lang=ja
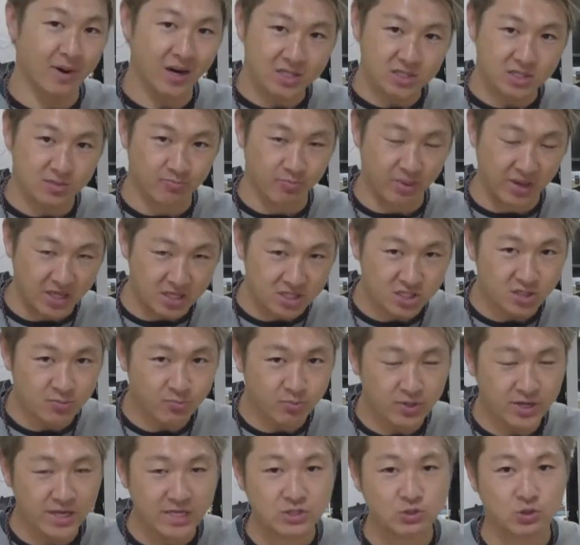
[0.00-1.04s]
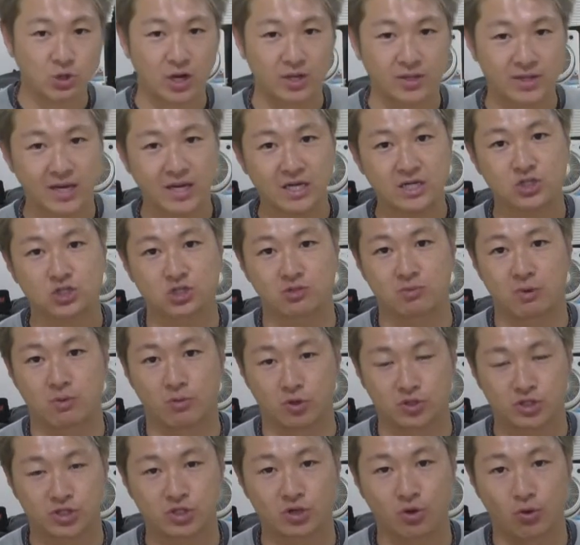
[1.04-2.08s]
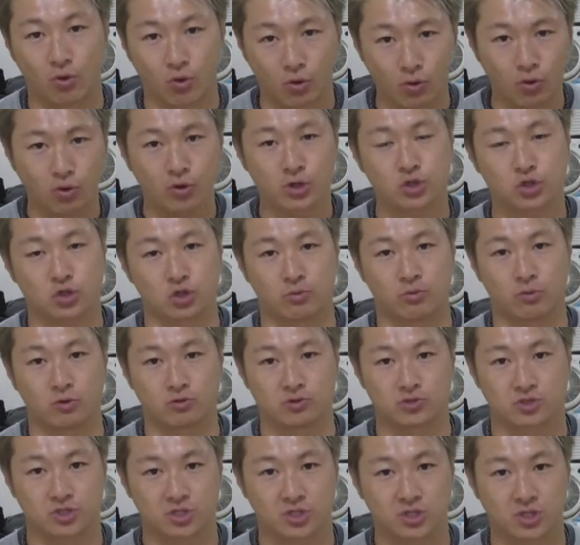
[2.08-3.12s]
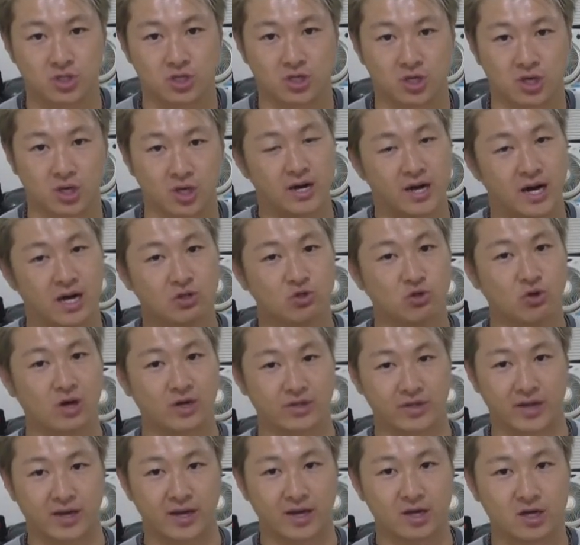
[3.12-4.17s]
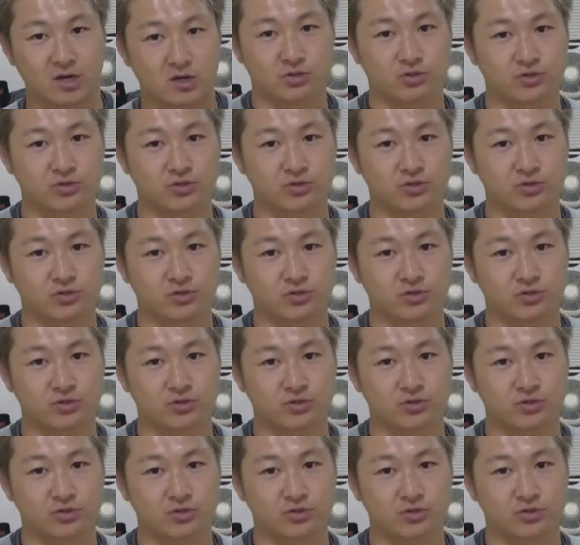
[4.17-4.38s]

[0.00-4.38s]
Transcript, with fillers: まずベンチプレスとかない人ももちろん多いと思うし、あとはね、